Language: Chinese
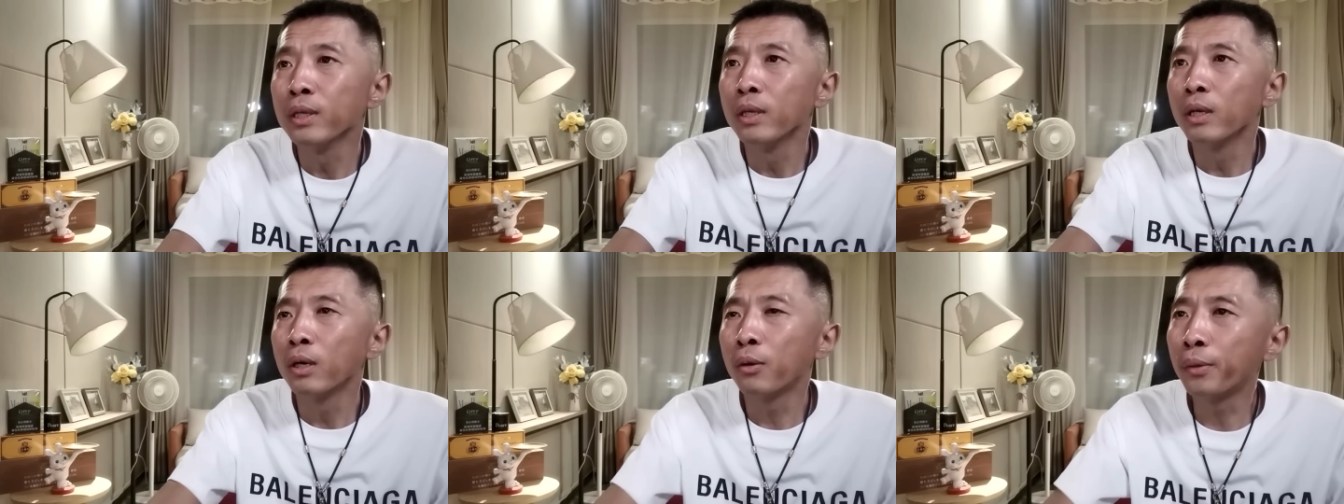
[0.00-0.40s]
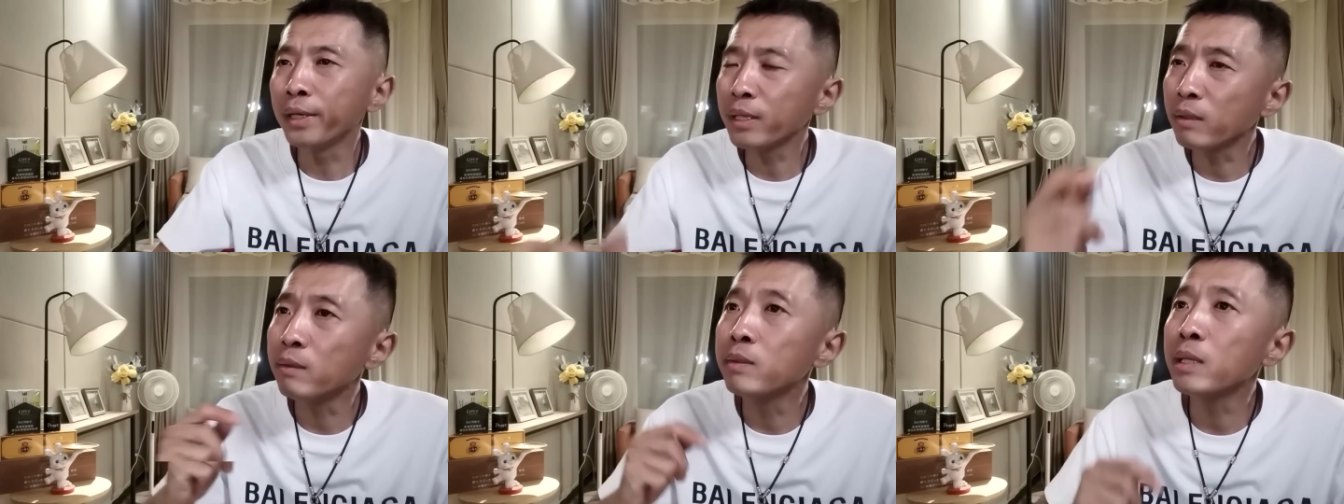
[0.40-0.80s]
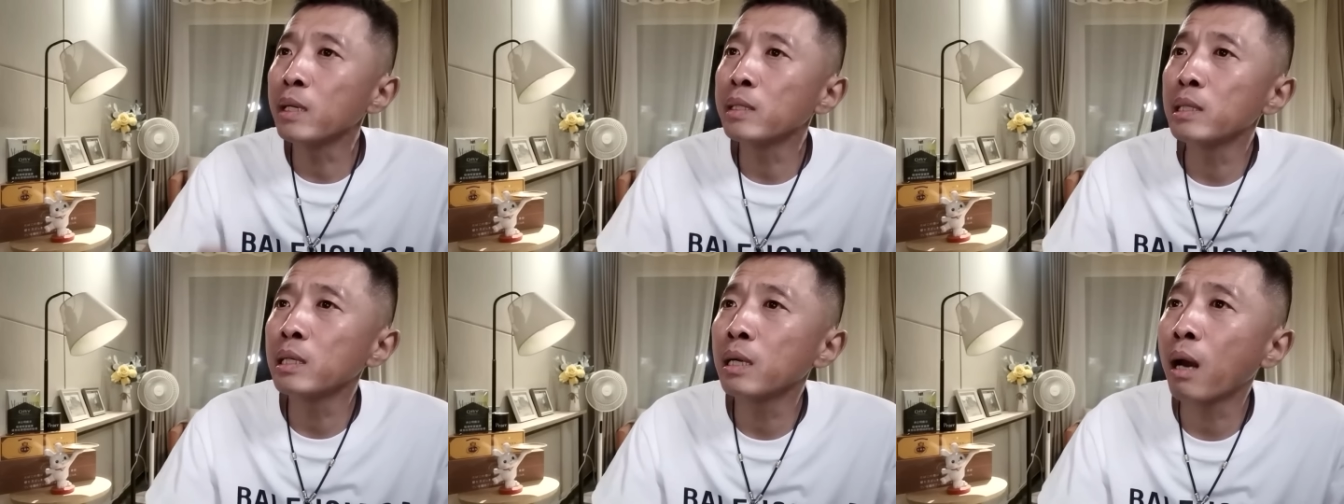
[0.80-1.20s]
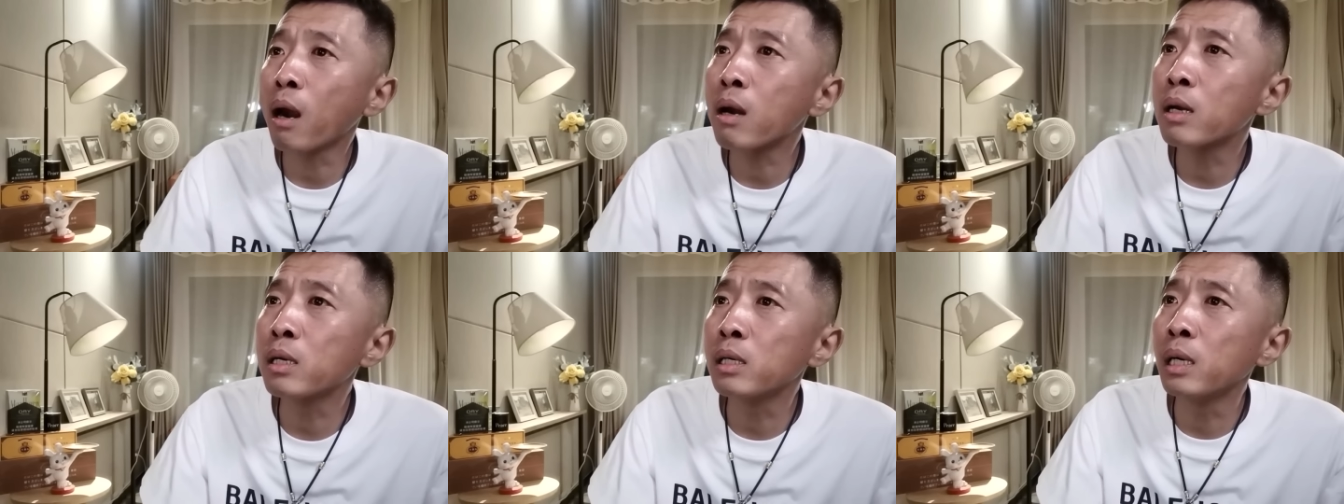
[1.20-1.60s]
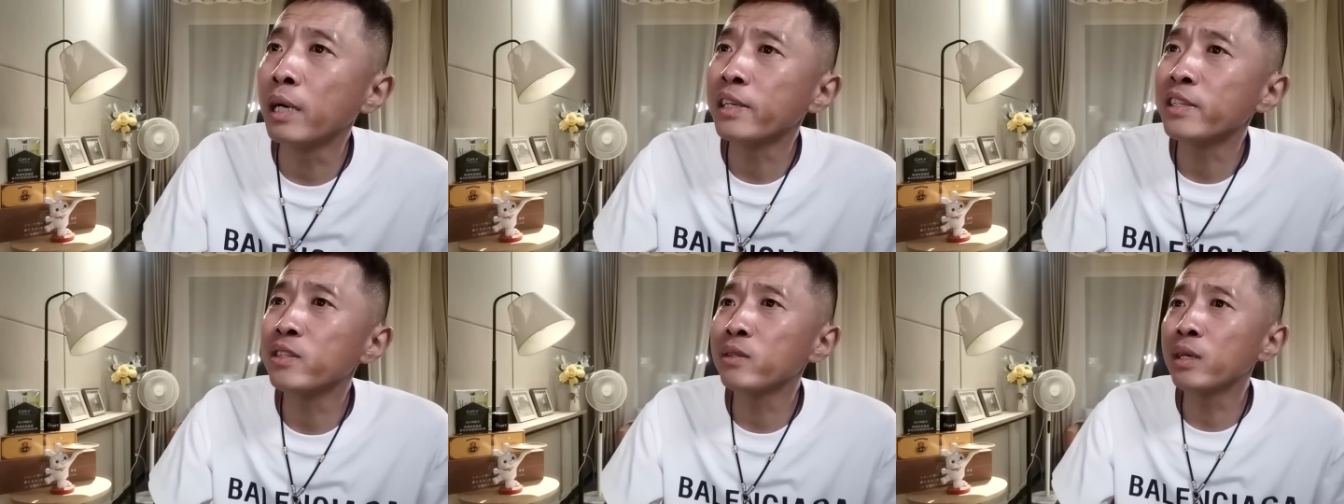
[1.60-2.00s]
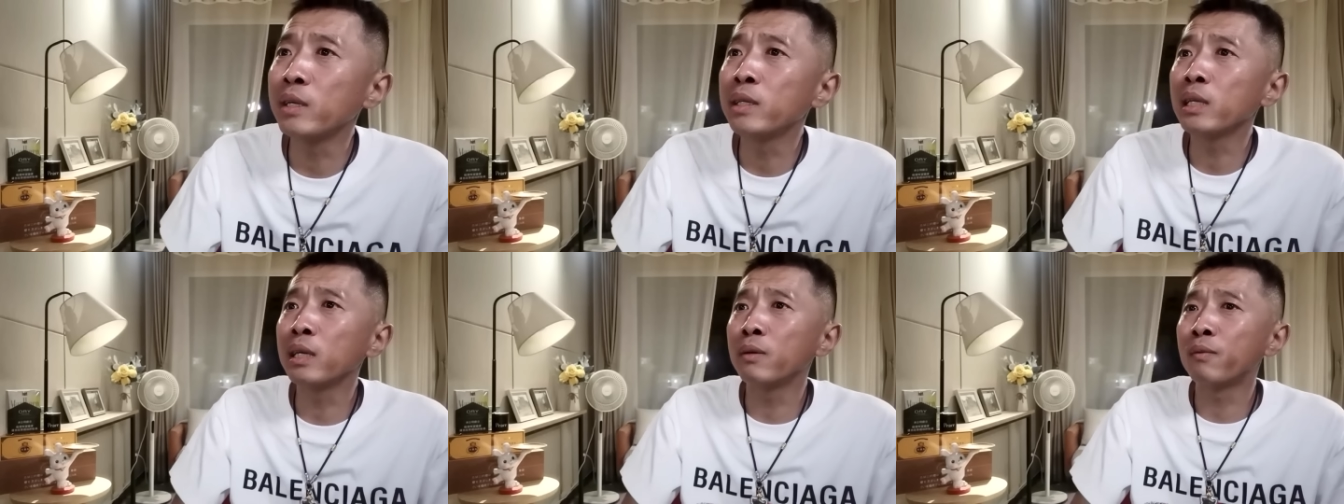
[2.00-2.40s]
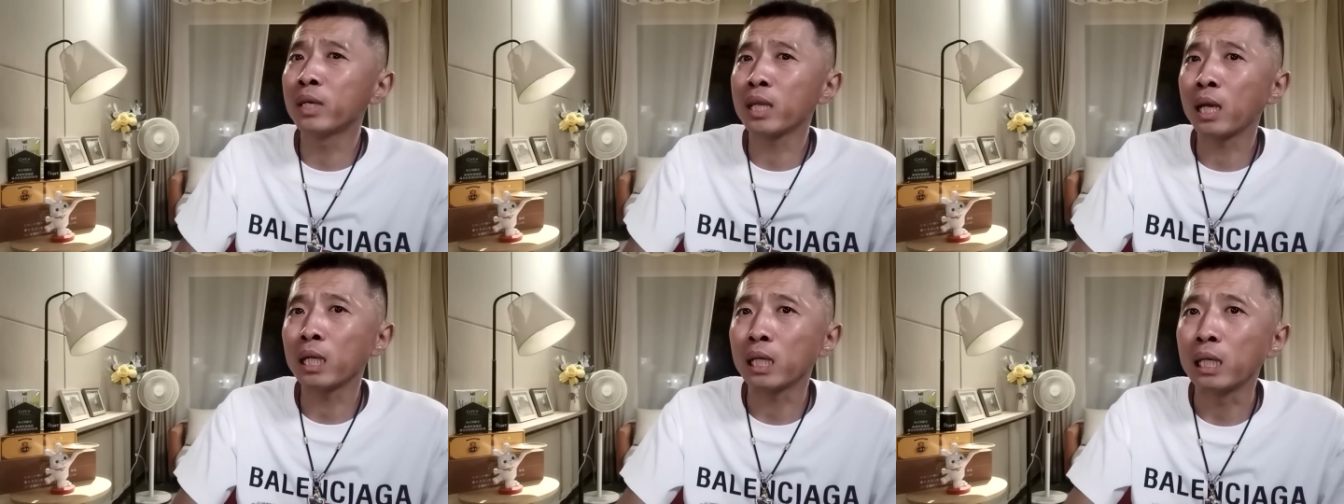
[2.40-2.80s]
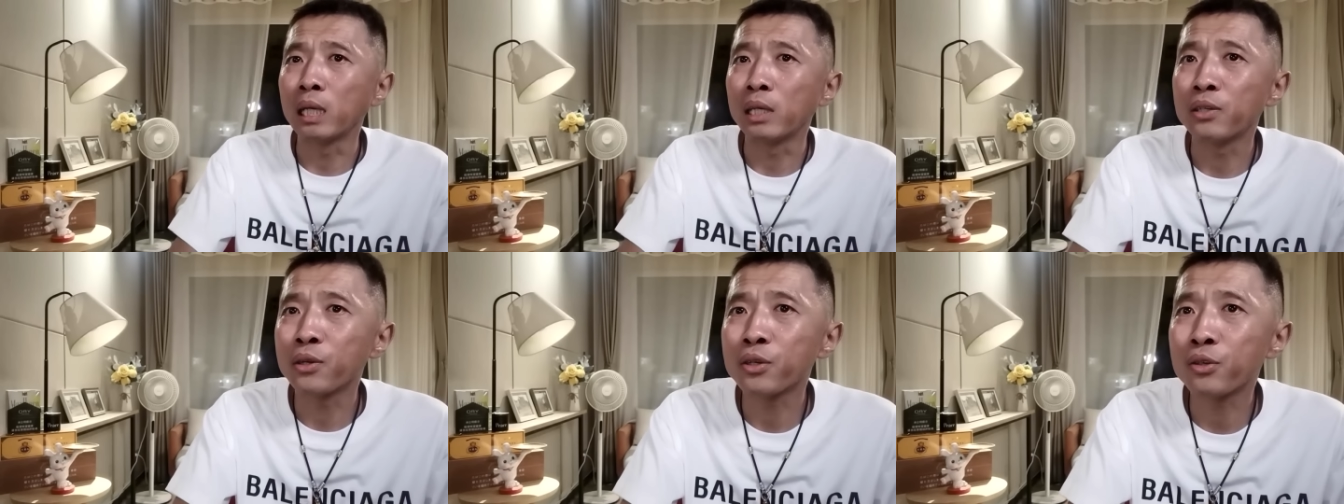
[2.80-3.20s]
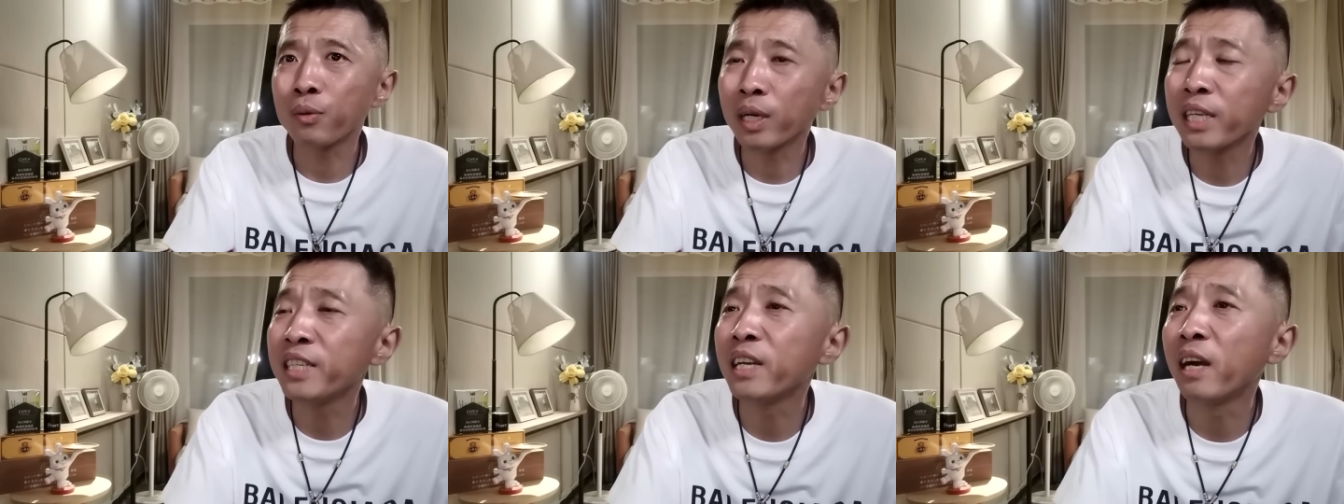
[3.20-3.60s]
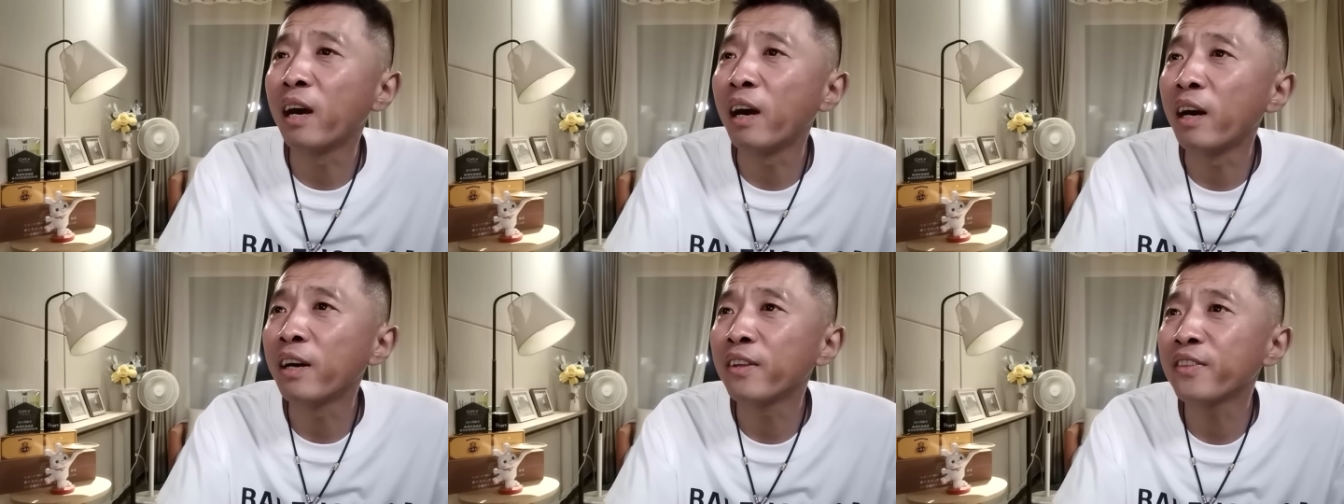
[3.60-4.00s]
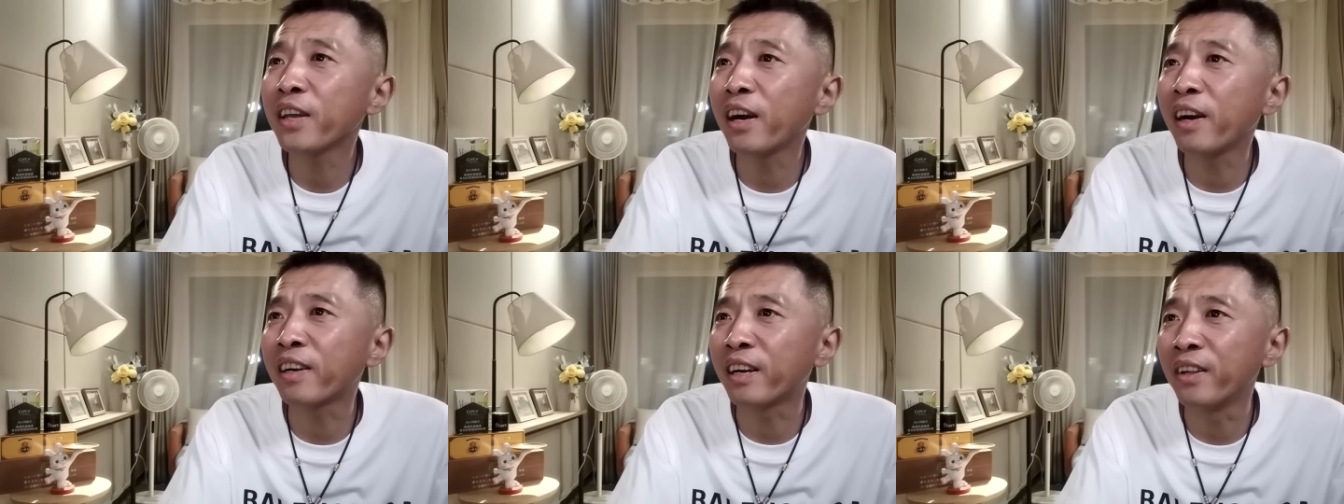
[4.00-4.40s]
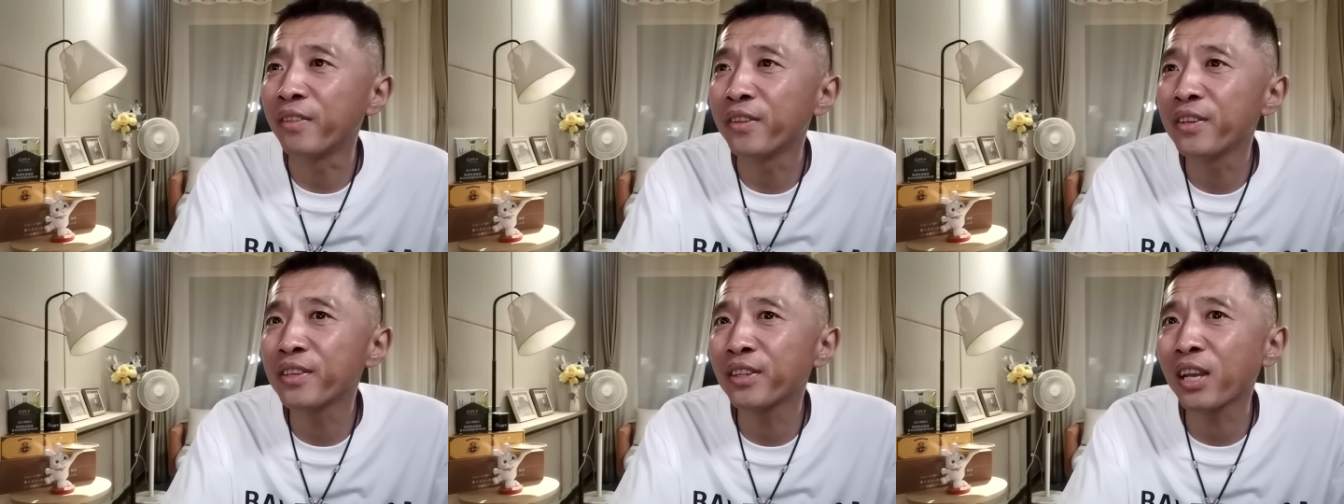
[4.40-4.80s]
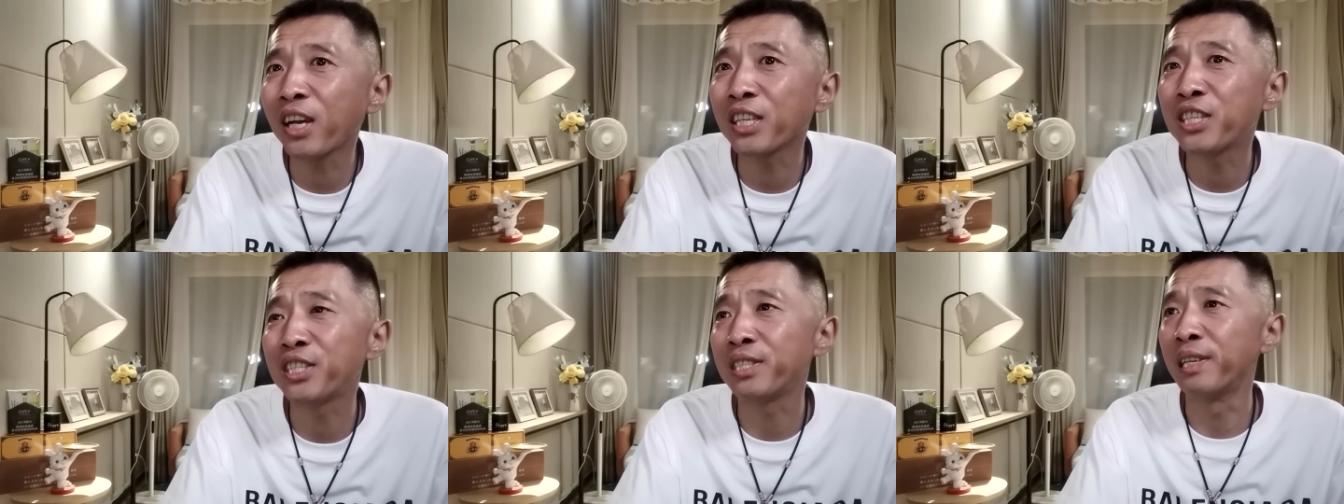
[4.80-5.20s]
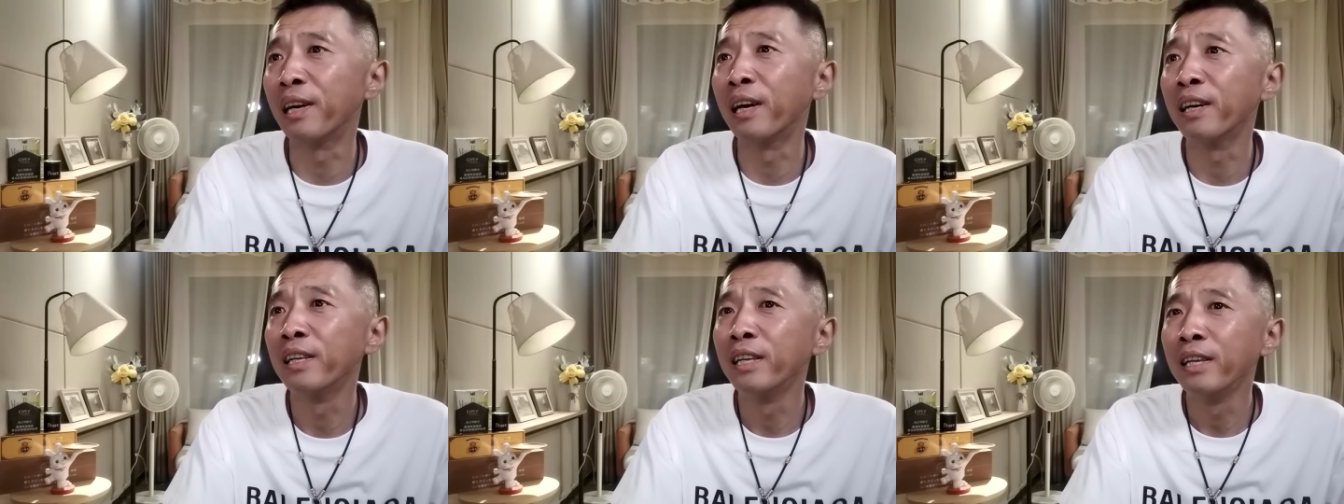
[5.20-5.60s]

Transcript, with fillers: 回头呢，这个二哥就跟那个汪家里就说了一下，那肯定大喜呀。